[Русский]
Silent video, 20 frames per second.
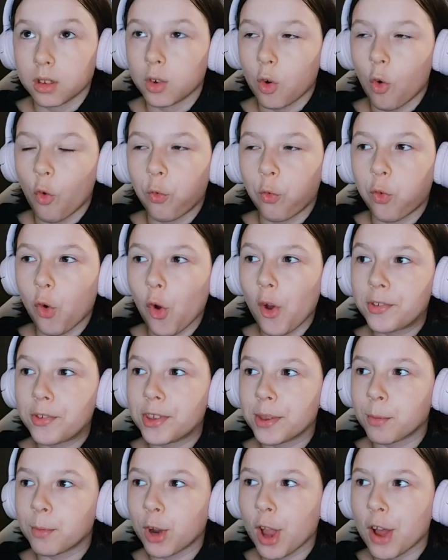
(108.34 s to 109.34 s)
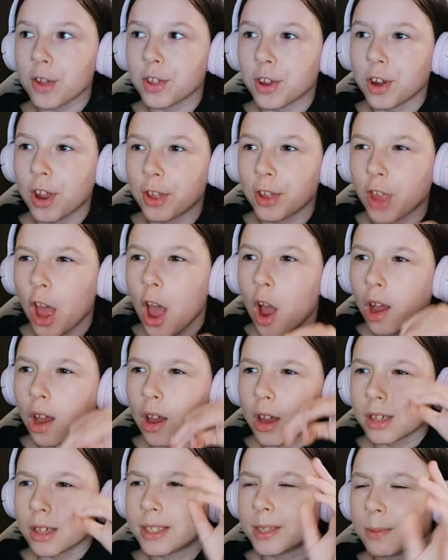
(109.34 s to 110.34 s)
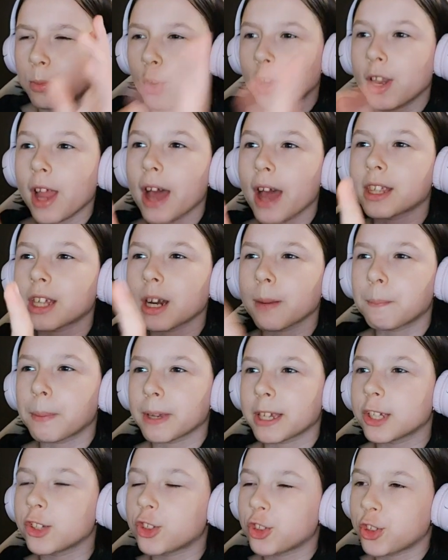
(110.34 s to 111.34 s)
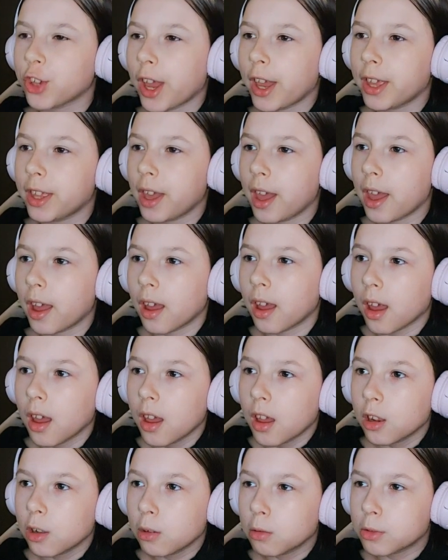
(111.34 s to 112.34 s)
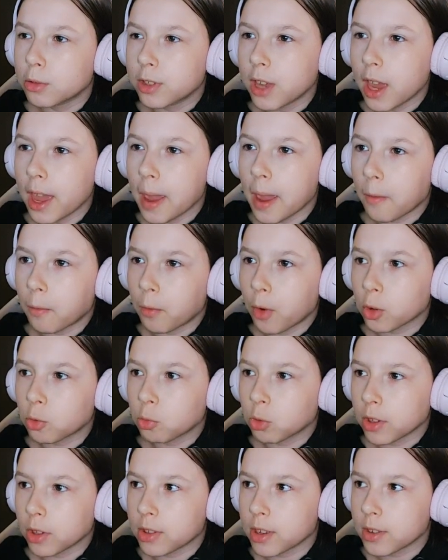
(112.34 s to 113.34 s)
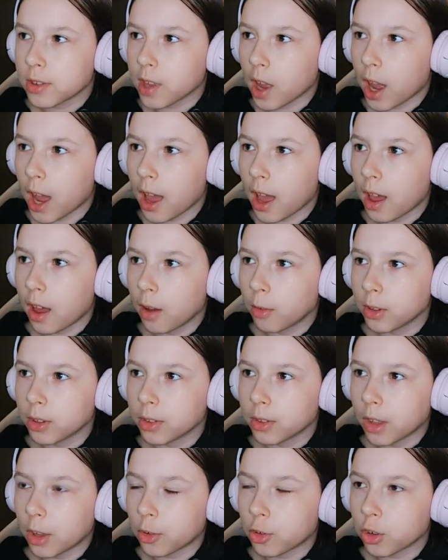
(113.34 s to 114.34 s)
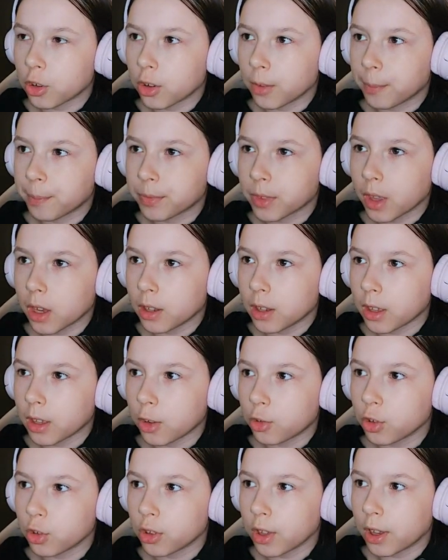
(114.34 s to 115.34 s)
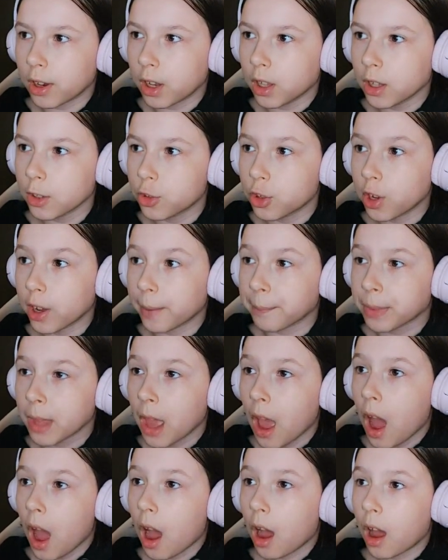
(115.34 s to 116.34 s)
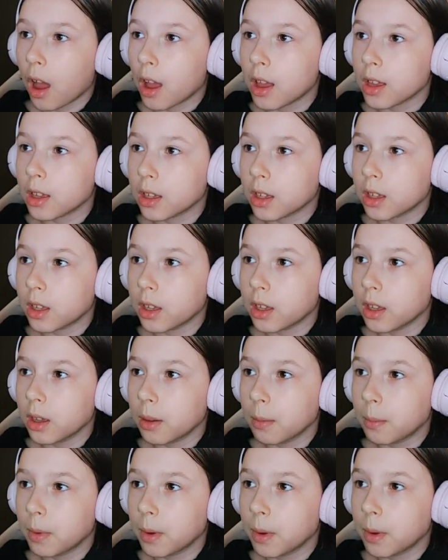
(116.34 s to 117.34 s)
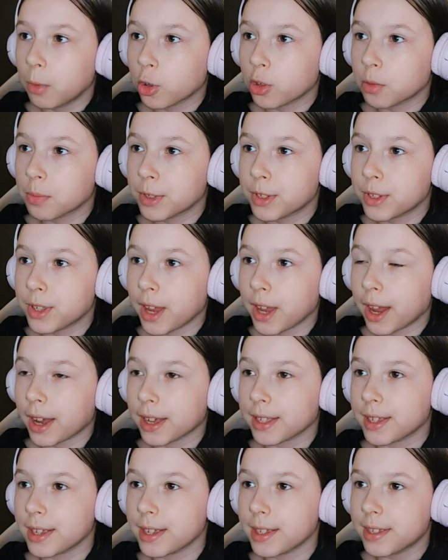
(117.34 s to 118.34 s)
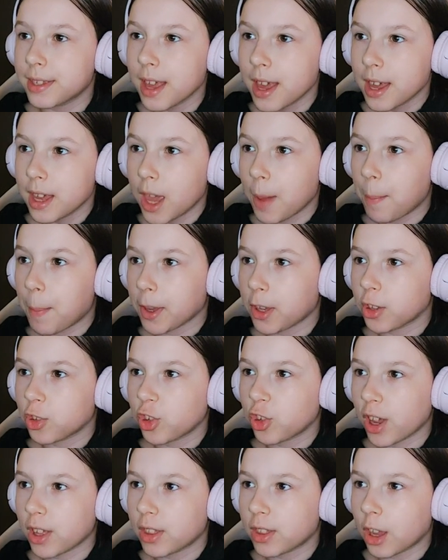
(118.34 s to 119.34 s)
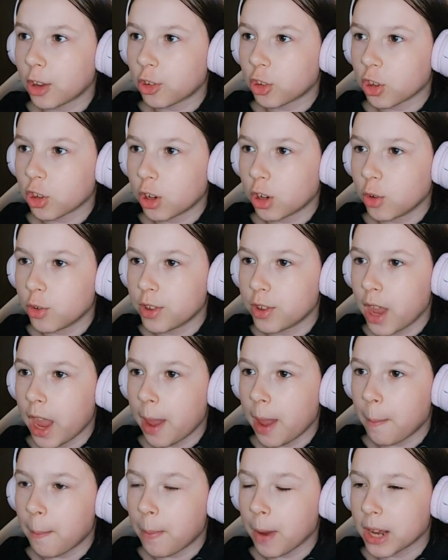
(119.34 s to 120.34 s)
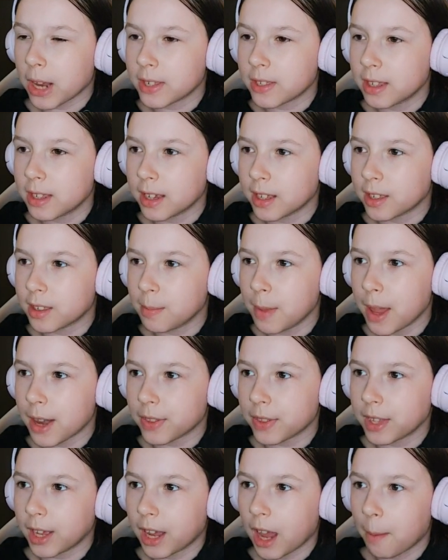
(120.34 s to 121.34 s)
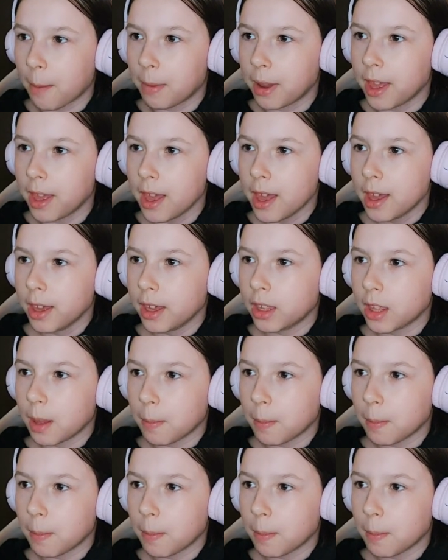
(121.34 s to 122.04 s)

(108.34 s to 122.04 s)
УФО симулятор, это симулятор похищения людей. Вот у нас есть такая наша летающая тарелочка, а, и мы можем с ней ходить и похищать наших людей, простых смертных, а мы и на